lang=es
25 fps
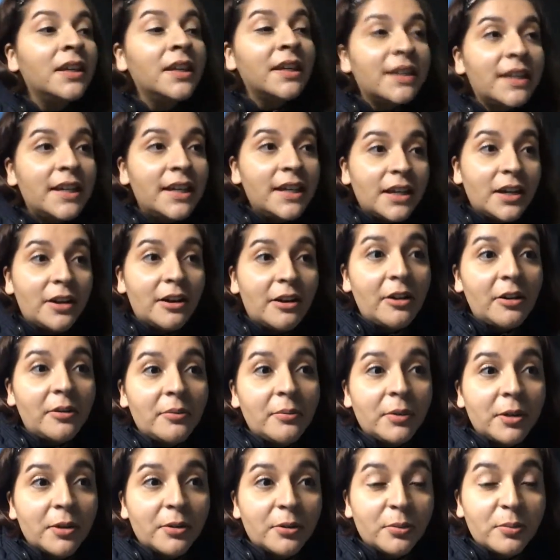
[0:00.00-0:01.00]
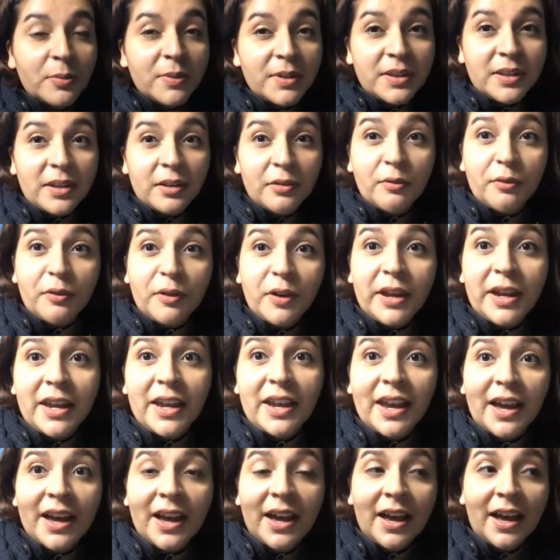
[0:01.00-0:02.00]
y con mi roomie se
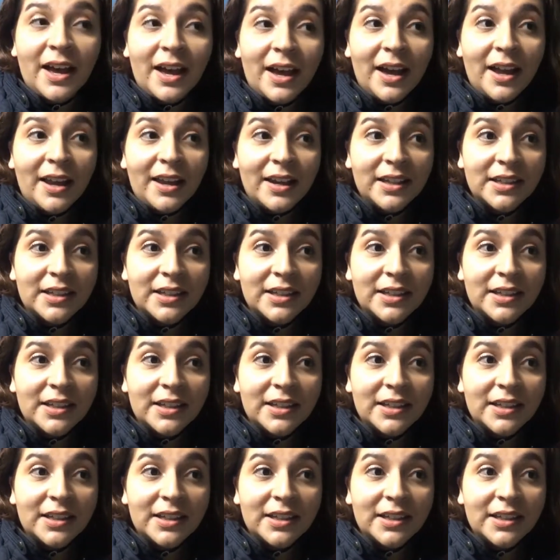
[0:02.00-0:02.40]
fue a